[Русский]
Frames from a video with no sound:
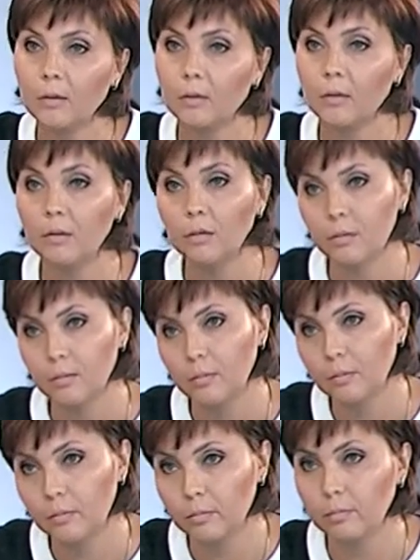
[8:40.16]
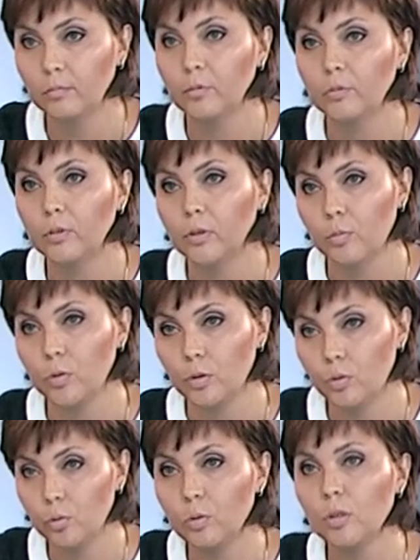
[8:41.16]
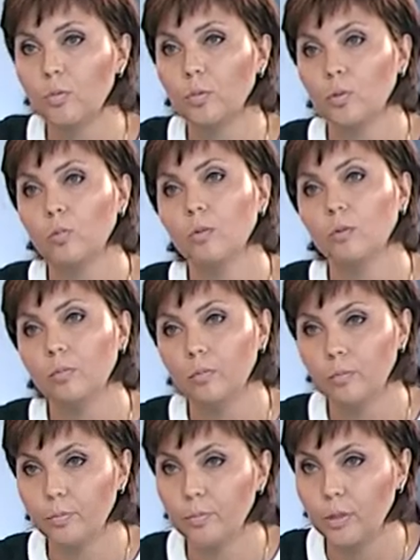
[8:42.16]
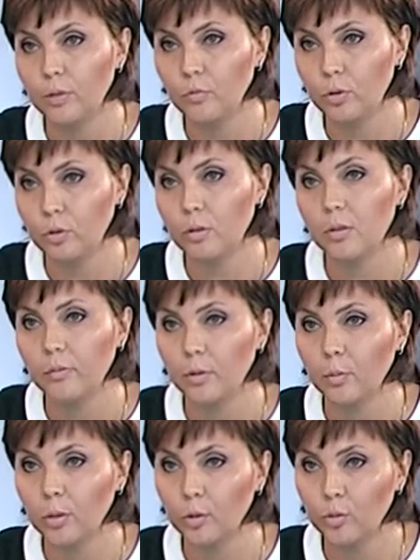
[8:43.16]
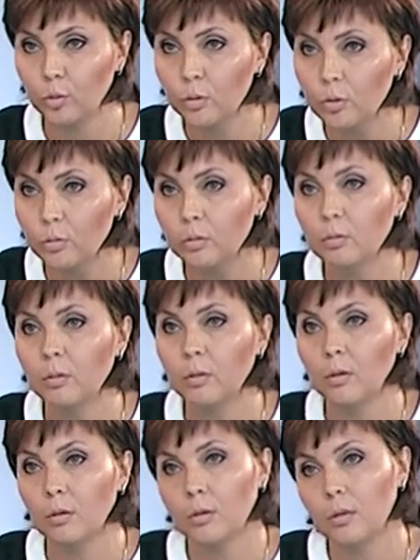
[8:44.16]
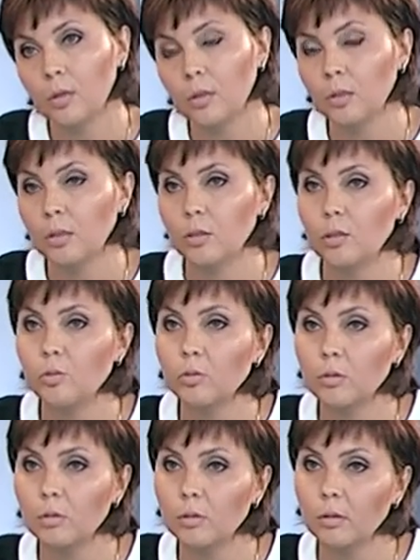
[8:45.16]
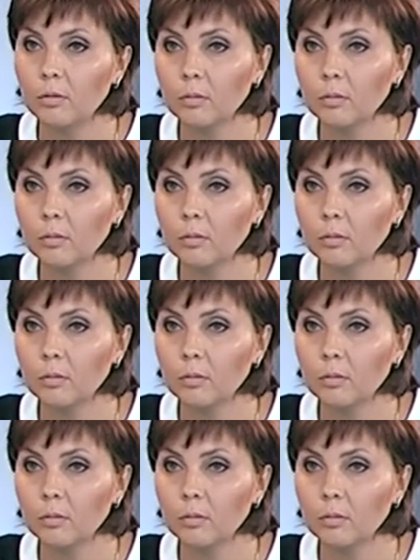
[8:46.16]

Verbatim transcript: И вот в этом сосуде проба привозится в лабораторию и анализируется